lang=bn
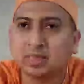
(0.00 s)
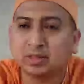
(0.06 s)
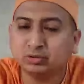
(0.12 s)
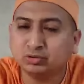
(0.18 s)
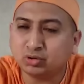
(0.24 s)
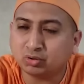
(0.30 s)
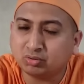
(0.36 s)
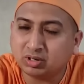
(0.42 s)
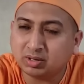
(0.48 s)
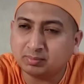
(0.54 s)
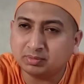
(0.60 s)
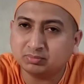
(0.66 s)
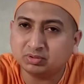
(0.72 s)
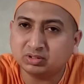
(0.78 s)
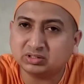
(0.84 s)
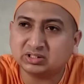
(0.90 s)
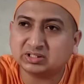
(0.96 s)
তো যখন আমি
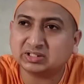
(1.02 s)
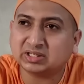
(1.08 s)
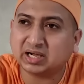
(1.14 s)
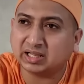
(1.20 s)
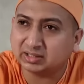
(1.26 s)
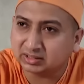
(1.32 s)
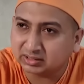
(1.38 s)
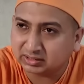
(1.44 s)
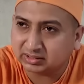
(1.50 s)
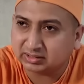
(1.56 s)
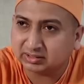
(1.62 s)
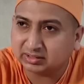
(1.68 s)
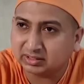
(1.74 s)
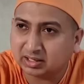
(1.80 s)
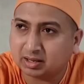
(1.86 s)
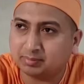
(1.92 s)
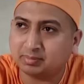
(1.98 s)
বলছি শান্তি
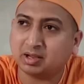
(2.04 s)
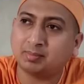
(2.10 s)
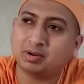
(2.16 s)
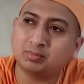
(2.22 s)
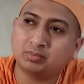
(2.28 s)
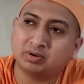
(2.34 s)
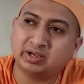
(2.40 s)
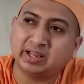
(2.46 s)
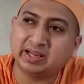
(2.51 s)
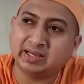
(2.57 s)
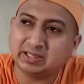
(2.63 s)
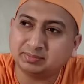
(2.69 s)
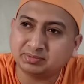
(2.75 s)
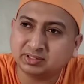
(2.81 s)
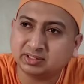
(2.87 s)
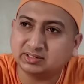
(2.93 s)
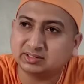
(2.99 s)
আমি আবার বল
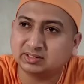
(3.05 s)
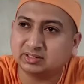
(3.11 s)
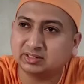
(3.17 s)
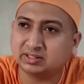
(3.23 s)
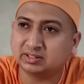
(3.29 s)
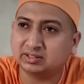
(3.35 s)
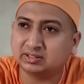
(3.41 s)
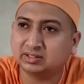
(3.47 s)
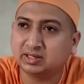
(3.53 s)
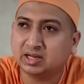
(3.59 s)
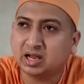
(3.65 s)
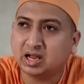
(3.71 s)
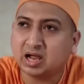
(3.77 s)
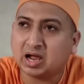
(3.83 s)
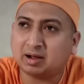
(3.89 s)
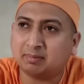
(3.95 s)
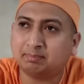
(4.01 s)
নেগেটিভ সেন্সে নিন
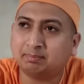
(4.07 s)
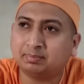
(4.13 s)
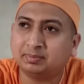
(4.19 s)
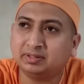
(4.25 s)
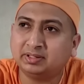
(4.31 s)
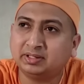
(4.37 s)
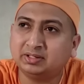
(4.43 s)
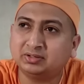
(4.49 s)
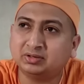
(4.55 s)
আপনি